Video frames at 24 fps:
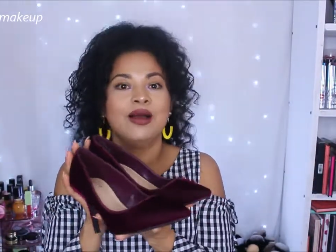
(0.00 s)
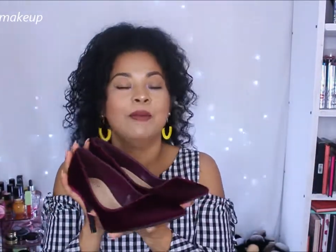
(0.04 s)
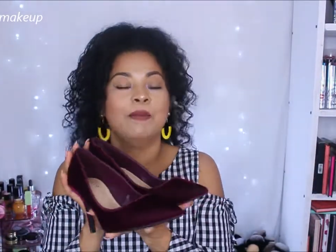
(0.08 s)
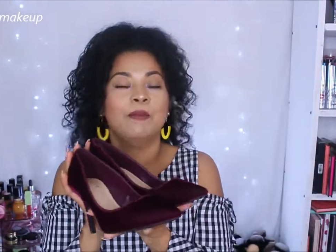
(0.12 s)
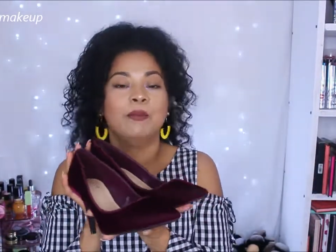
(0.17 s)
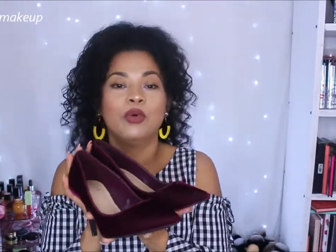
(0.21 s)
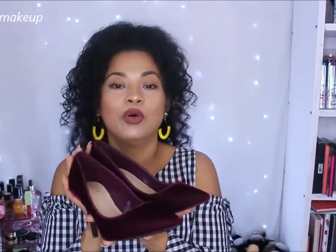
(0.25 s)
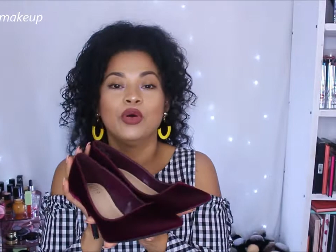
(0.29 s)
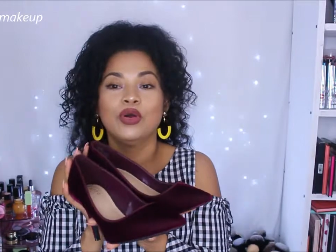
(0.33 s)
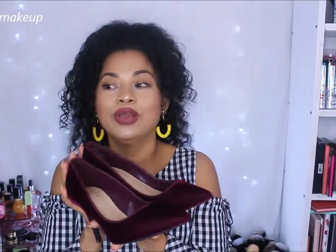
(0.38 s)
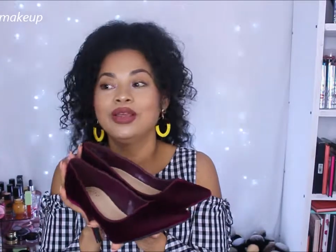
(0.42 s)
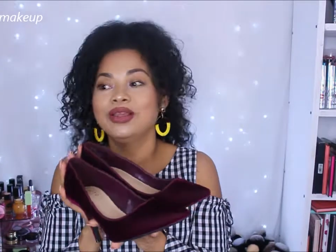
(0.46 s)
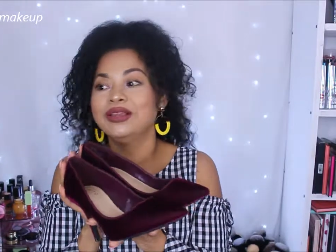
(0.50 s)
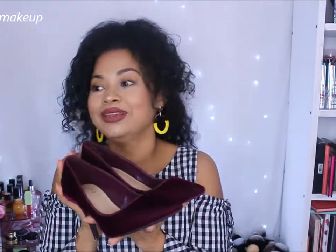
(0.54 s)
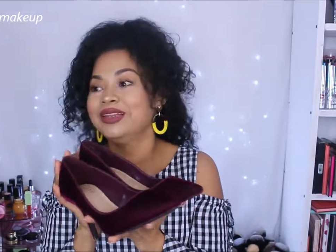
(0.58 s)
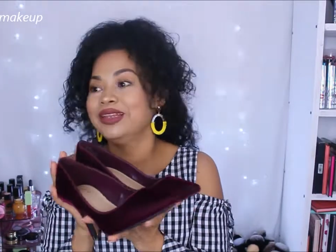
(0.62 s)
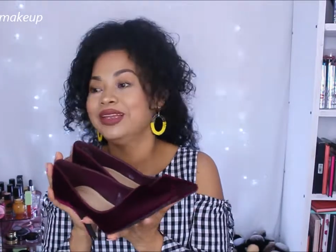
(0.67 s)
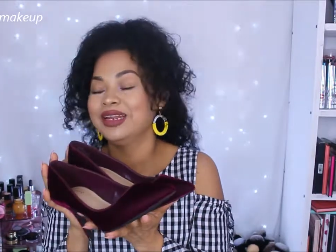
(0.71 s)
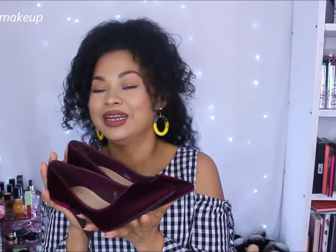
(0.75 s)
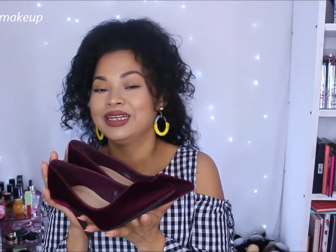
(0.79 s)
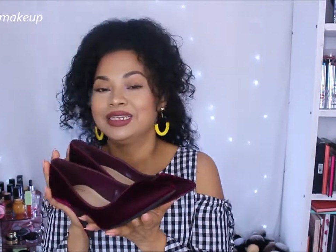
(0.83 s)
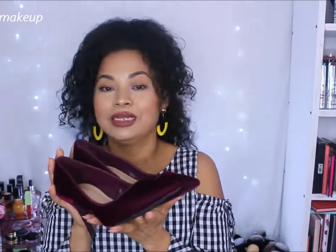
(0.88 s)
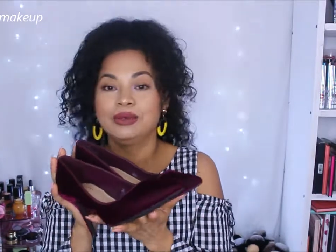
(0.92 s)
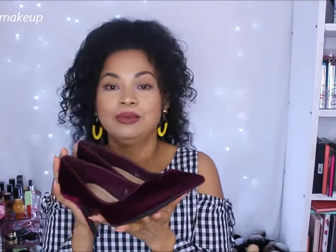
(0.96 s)
voy
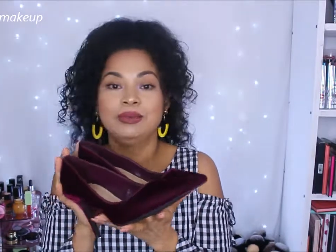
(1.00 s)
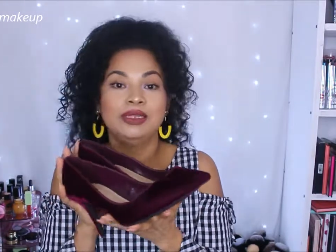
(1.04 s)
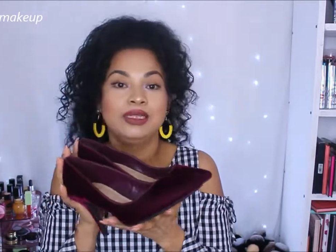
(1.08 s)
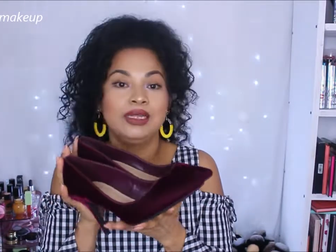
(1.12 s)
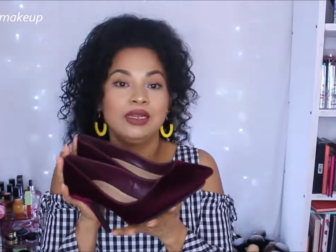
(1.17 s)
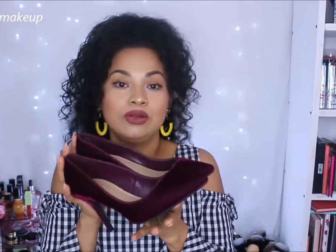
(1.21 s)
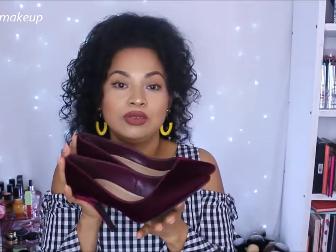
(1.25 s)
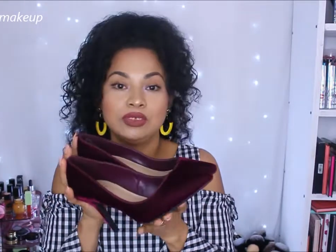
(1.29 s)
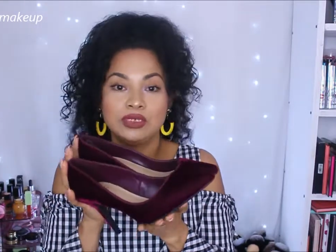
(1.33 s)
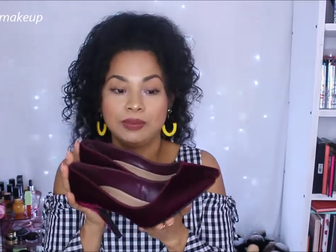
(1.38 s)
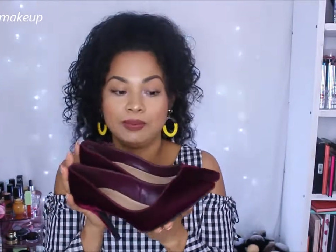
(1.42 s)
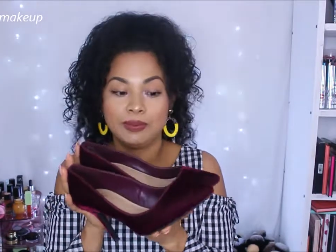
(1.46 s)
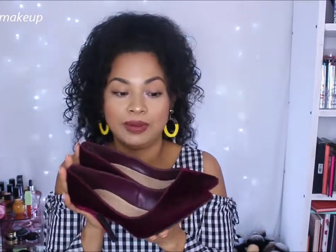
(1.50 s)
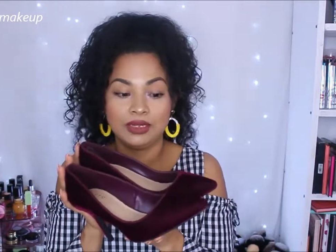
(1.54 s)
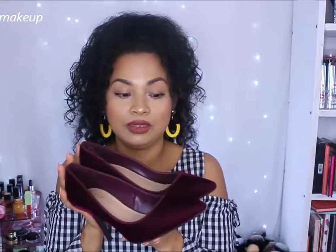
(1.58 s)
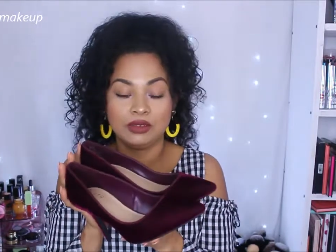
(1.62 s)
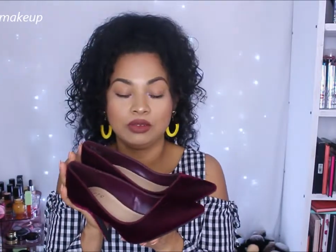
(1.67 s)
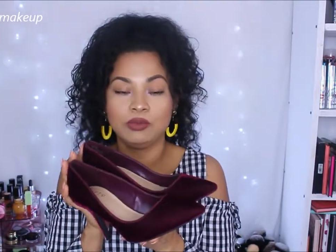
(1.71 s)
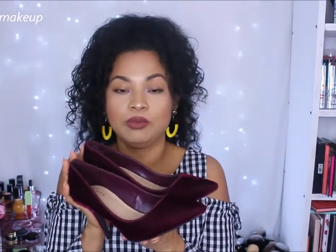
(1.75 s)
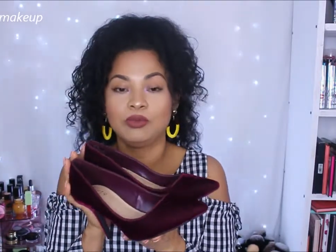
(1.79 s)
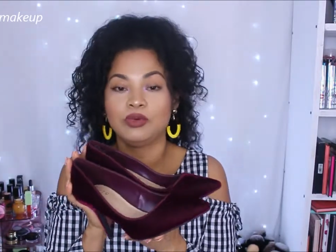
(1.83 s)
directamente a los zapatos